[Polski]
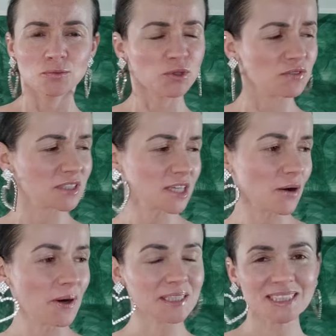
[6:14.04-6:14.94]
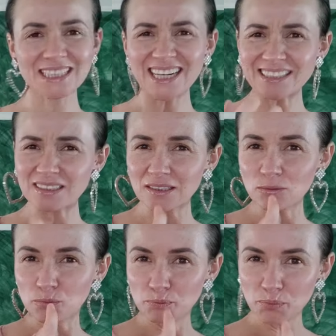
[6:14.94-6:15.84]
byś wiedziała, jak
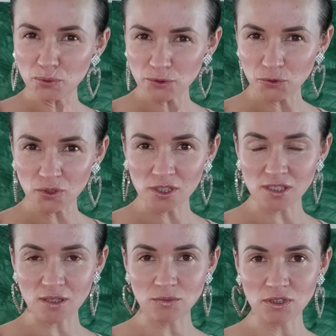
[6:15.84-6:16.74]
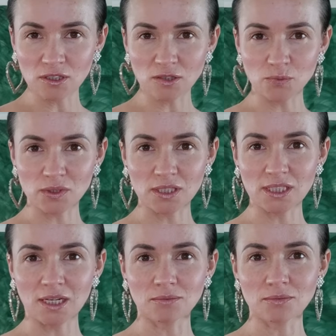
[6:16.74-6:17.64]
ten ból, który czasami
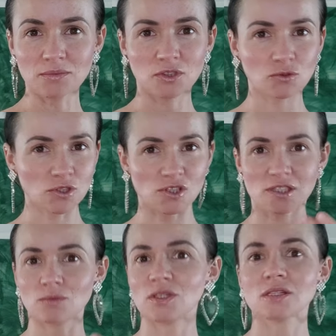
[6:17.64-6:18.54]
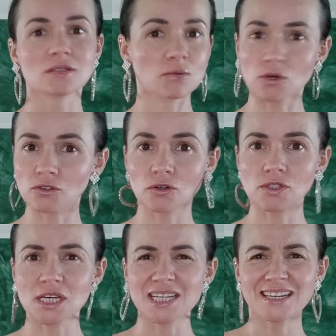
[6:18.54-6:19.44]
spotykam, który czasami jest na mojej
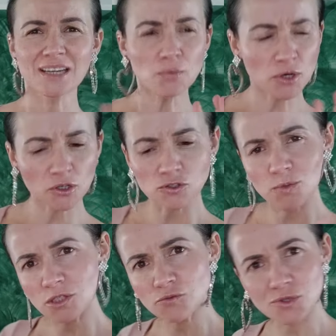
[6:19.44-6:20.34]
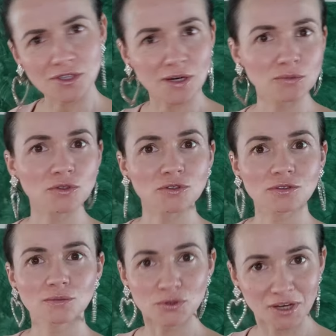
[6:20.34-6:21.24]
drodze, jak ja mogę go zmienić w przyjemność,
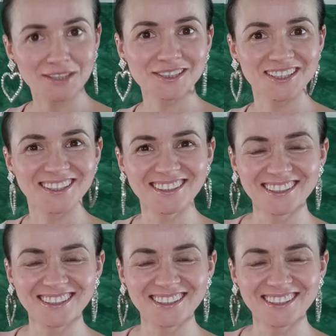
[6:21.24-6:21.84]
bo da się.